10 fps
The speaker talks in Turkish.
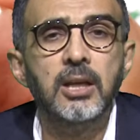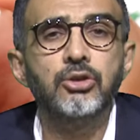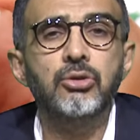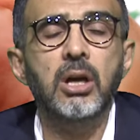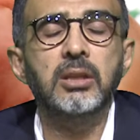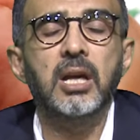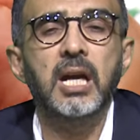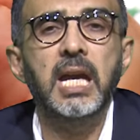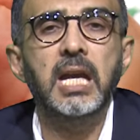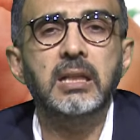şu anda
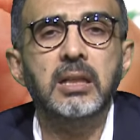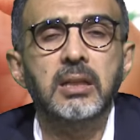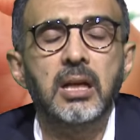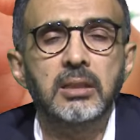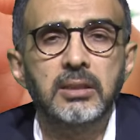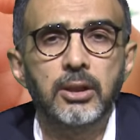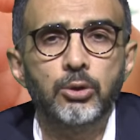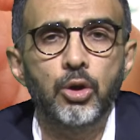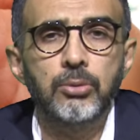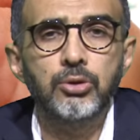ekranın altında
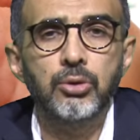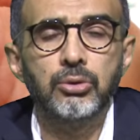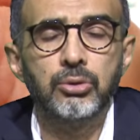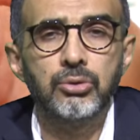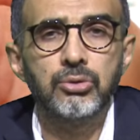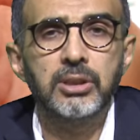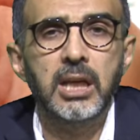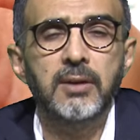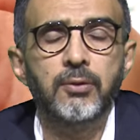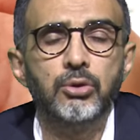görmüş olduğunuz
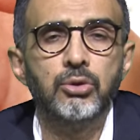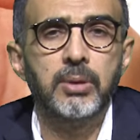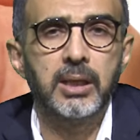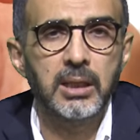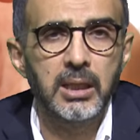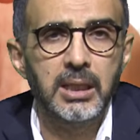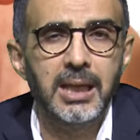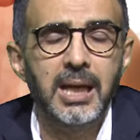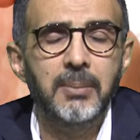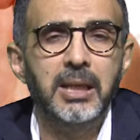telefon
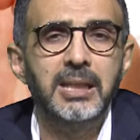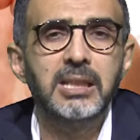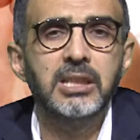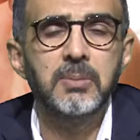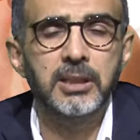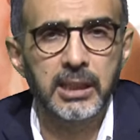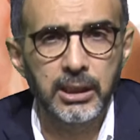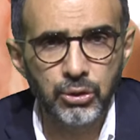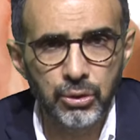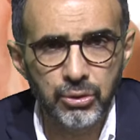numaralarıyla hemen irtibata
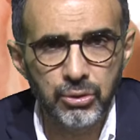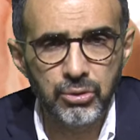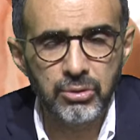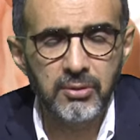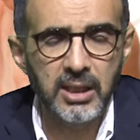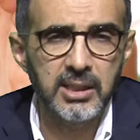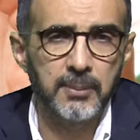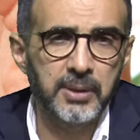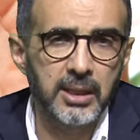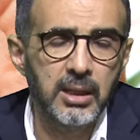geçiyorsunuz.
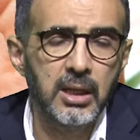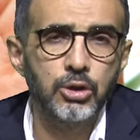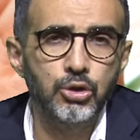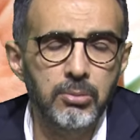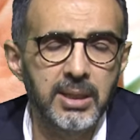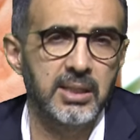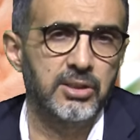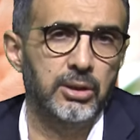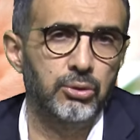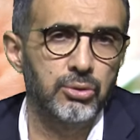WhatsApp'tan şu
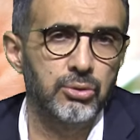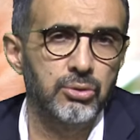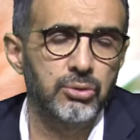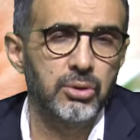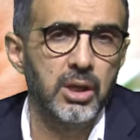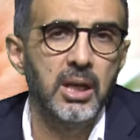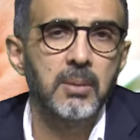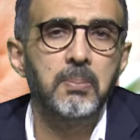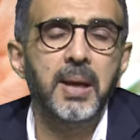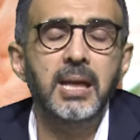mesajı atıyorsunuz.
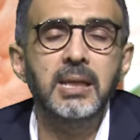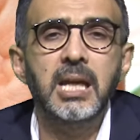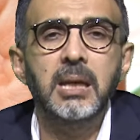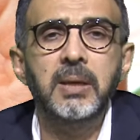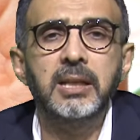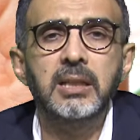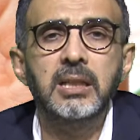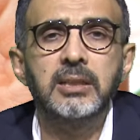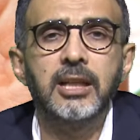Ben emeklilik